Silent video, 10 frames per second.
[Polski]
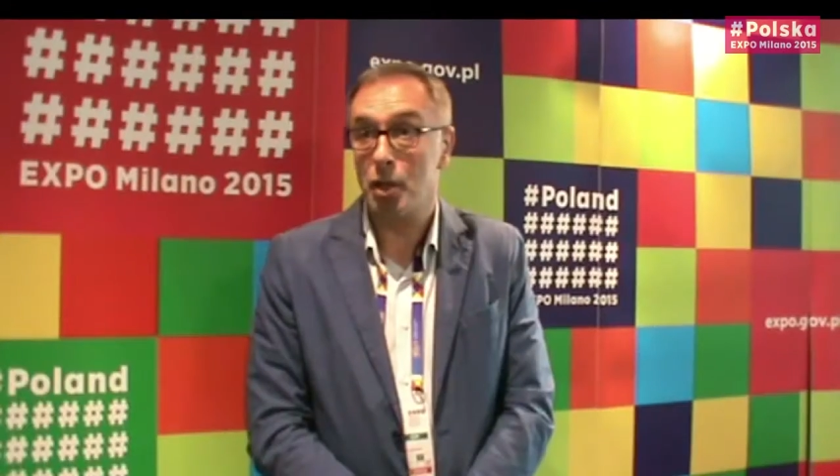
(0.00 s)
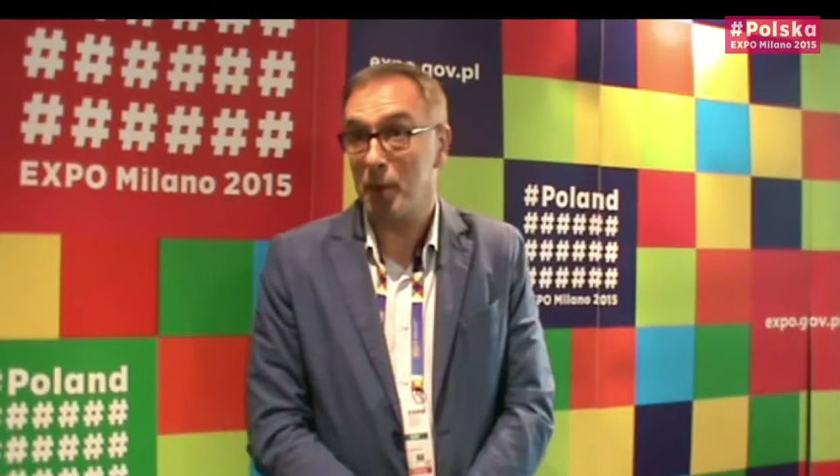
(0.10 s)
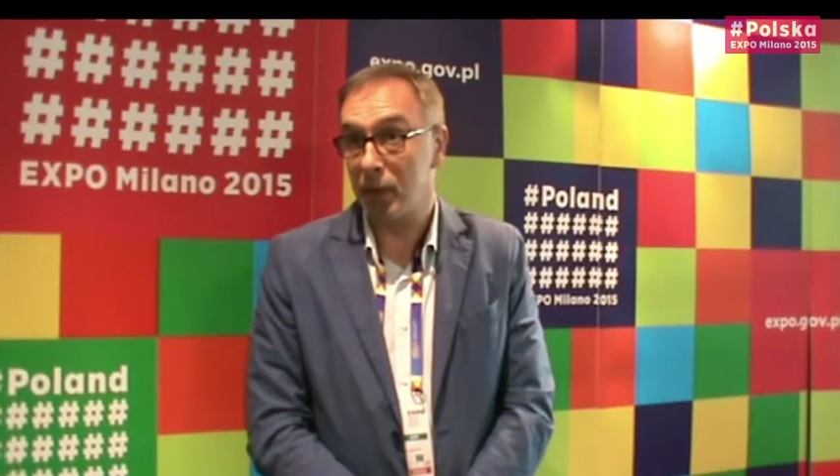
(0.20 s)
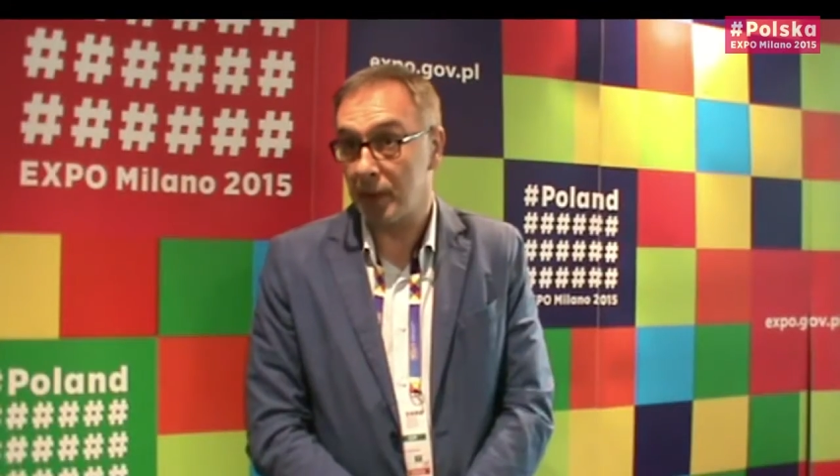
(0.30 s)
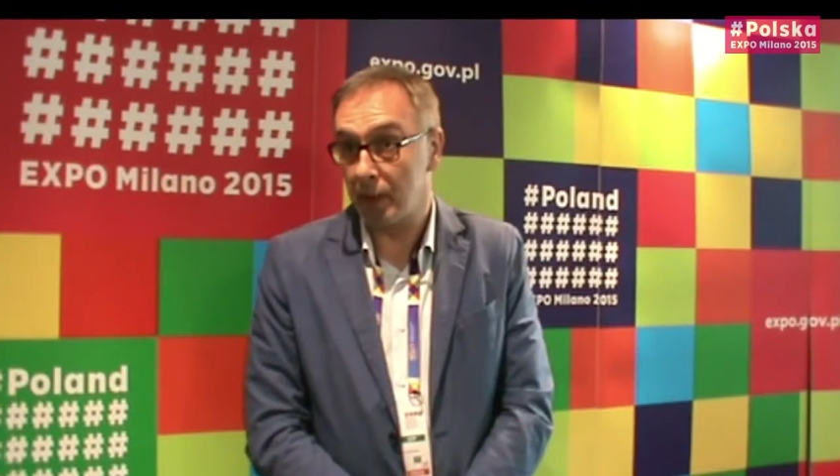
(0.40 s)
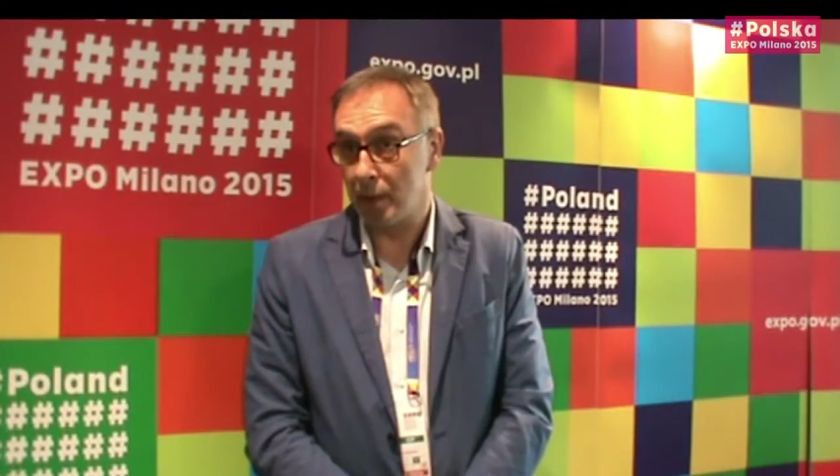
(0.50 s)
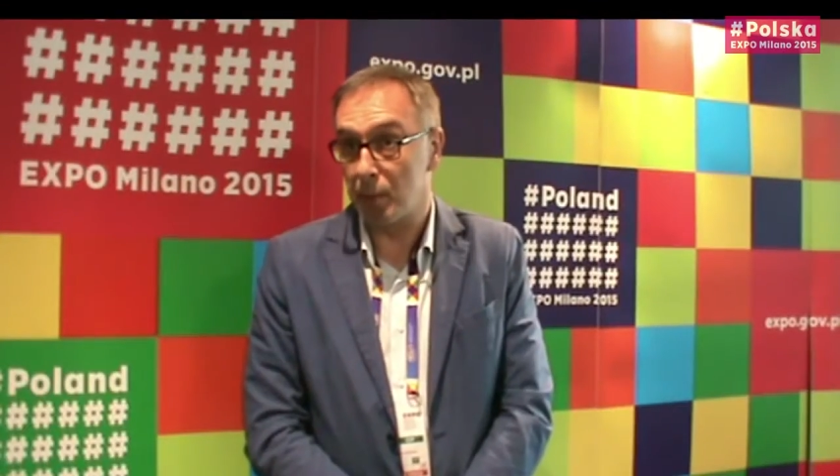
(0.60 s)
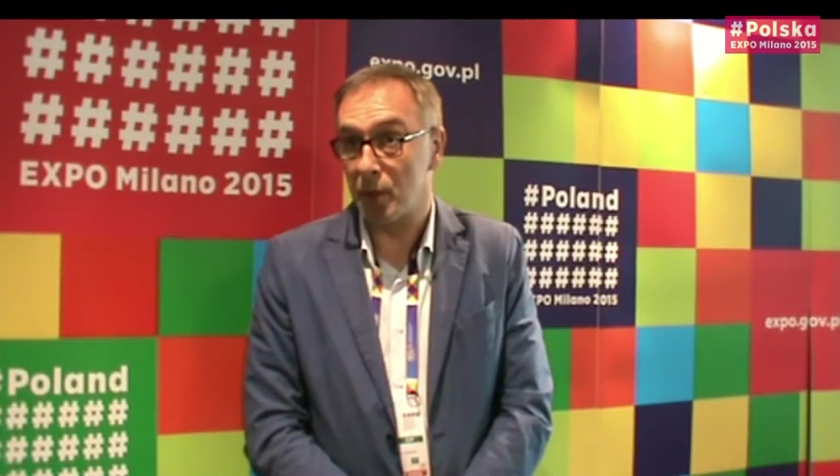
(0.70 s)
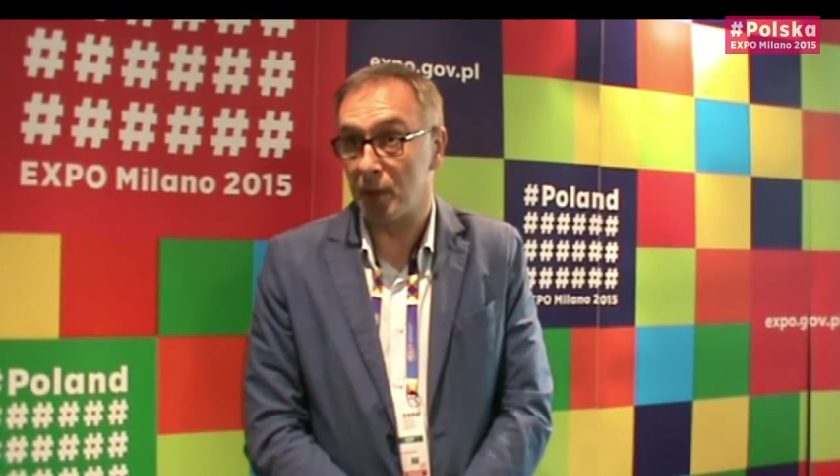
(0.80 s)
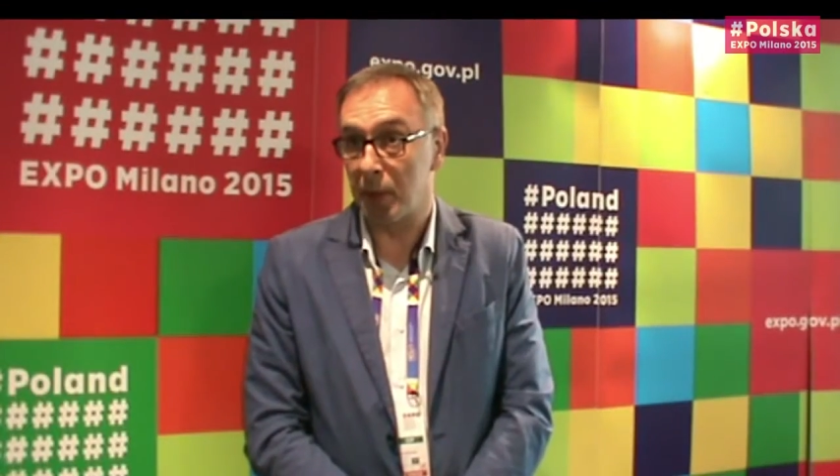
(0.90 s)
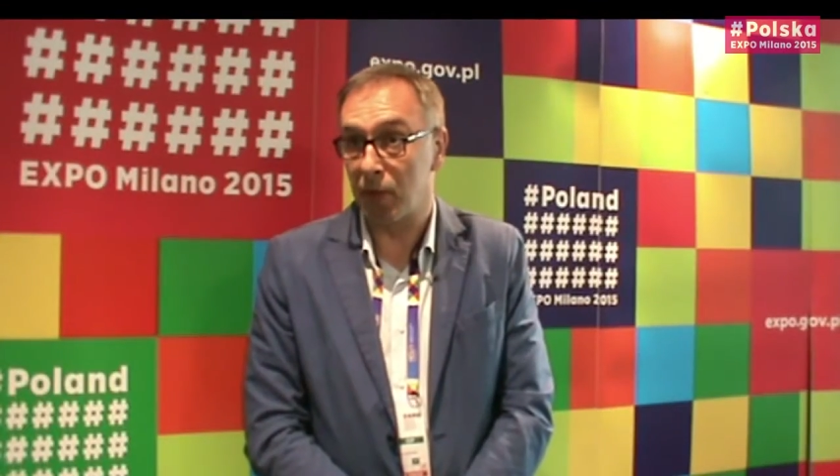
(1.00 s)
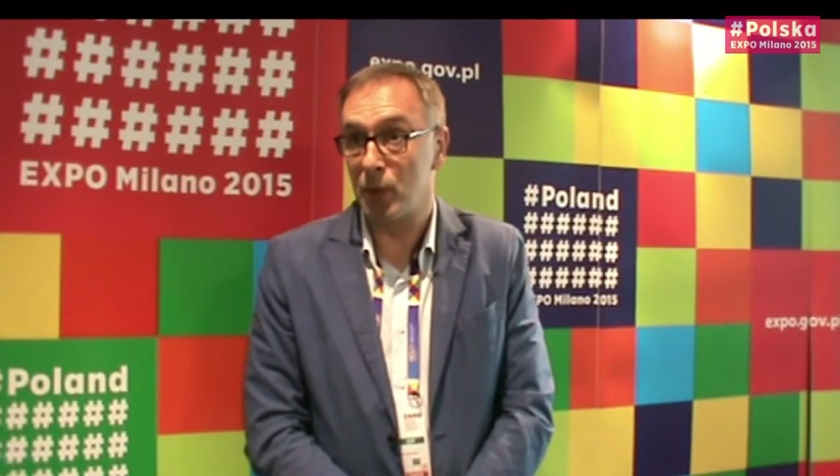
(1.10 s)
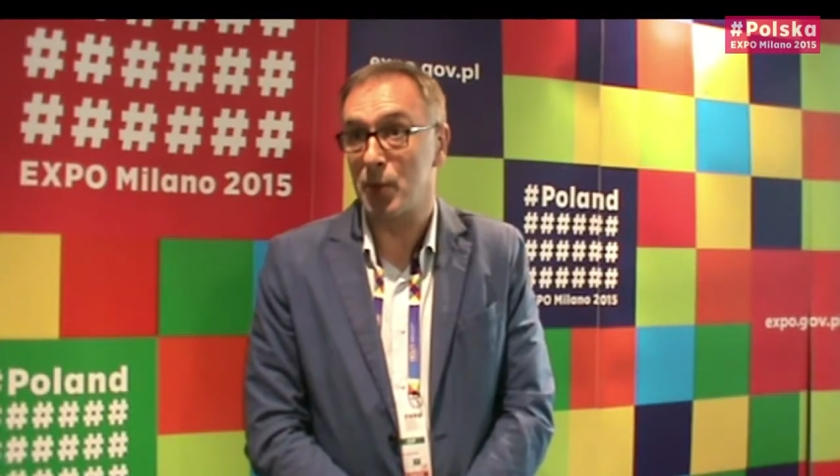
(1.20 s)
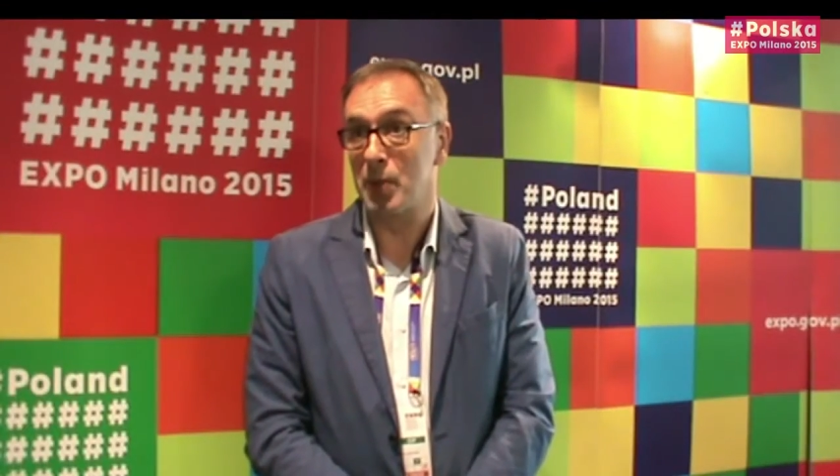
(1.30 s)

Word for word: Osoby odwiedzające Polski Pawilon